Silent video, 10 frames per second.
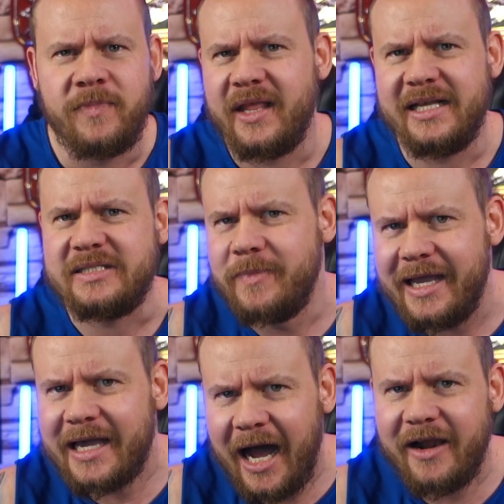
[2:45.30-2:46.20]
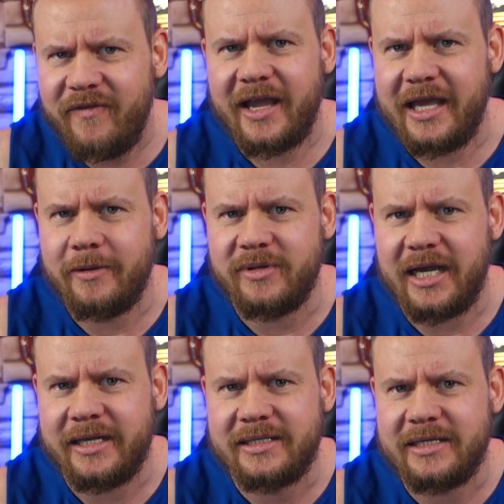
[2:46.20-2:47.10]
ist mir egal, wer gegen mich
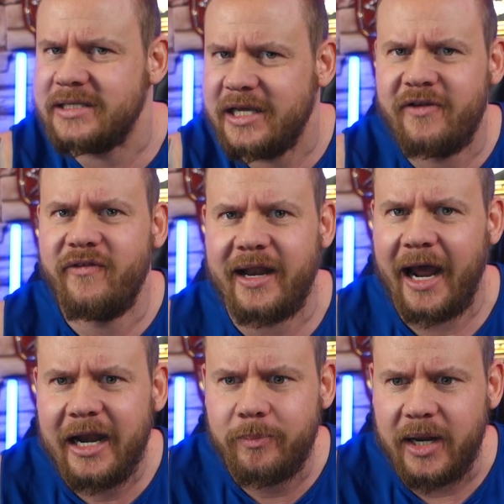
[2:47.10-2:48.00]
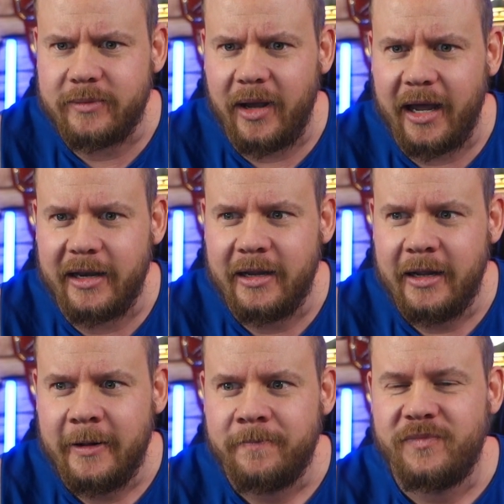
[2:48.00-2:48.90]
antritt, ich werde alle platt machen.
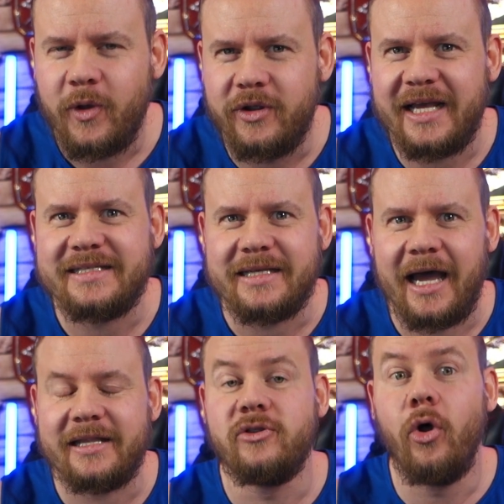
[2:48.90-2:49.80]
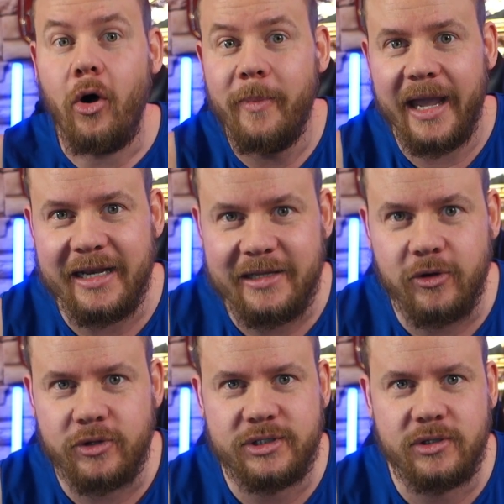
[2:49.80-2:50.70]
Und das hat noch mehr in die
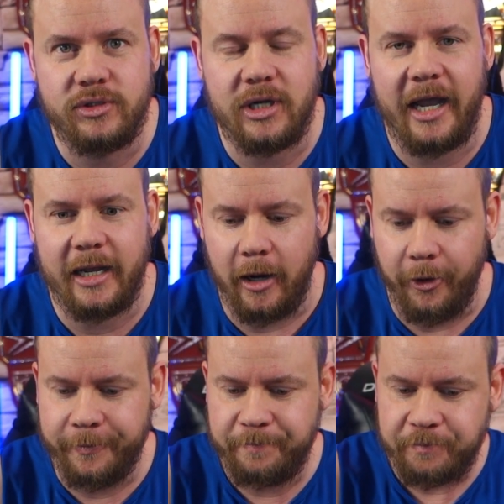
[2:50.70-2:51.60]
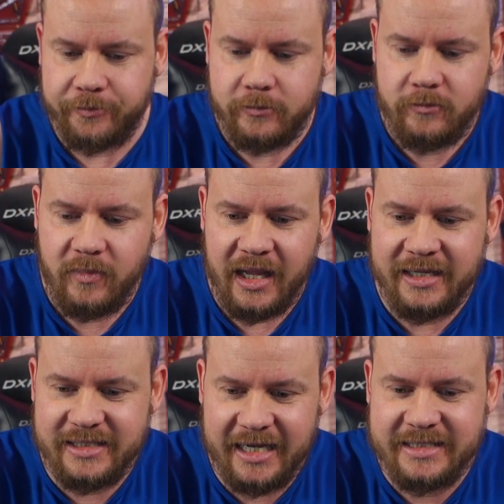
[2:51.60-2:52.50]
Gerüchteküche reingehauen,
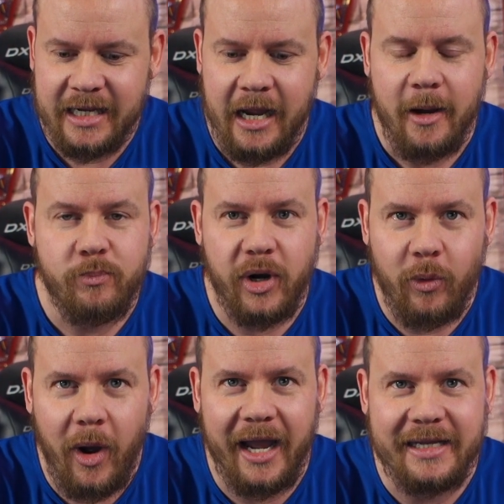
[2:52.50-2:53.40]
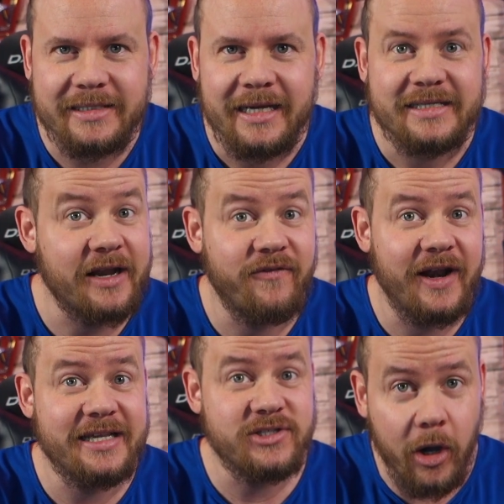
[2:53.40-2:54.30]
dass Bray Wyatt dann
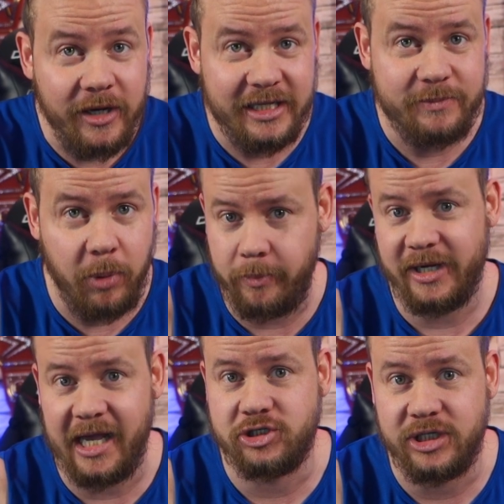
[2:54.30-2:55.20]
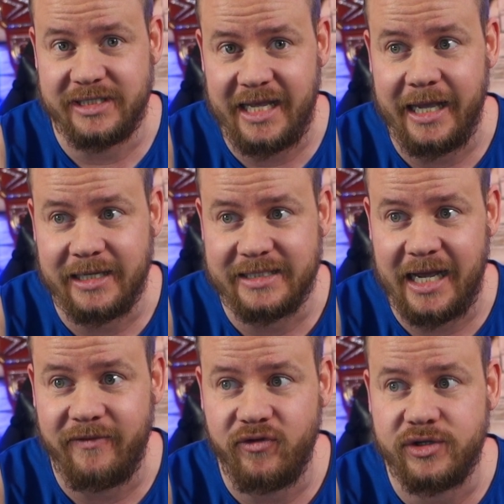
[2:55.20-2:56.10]
vielleicht doch nicht Bobby Lashleys Gegner
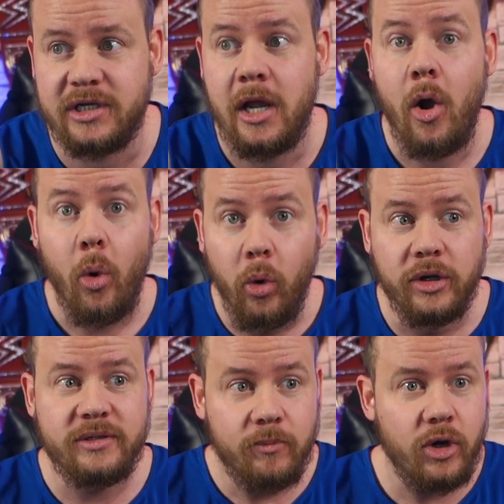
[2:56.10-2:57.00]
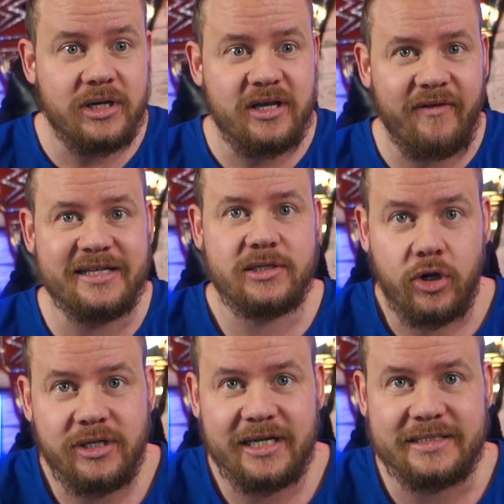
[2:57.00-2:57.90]
sein wird. Und möglicherweise
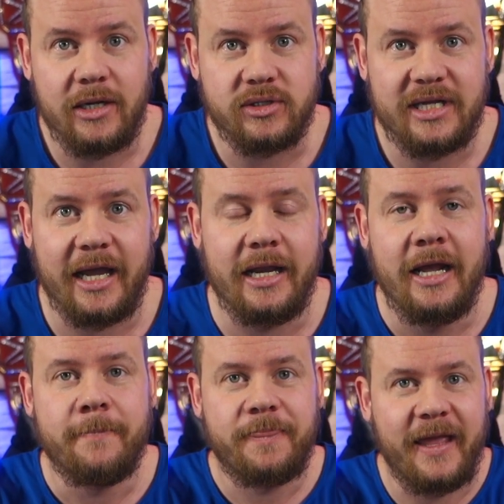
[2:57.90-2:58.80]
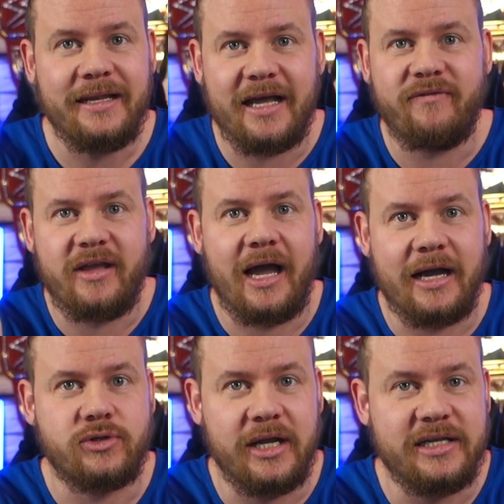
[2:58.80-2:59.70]
könnte das ja auch sein, denn da wir ja
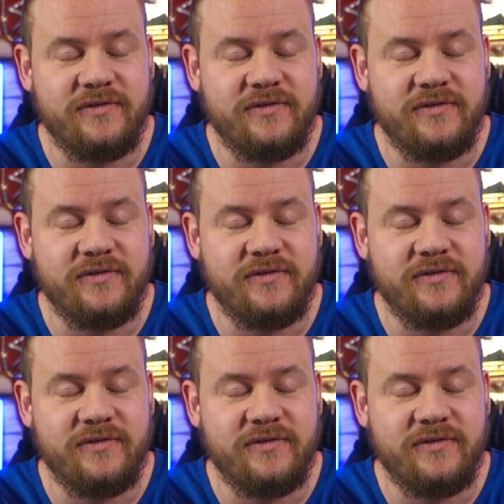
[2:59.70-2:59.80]
aktuell nicht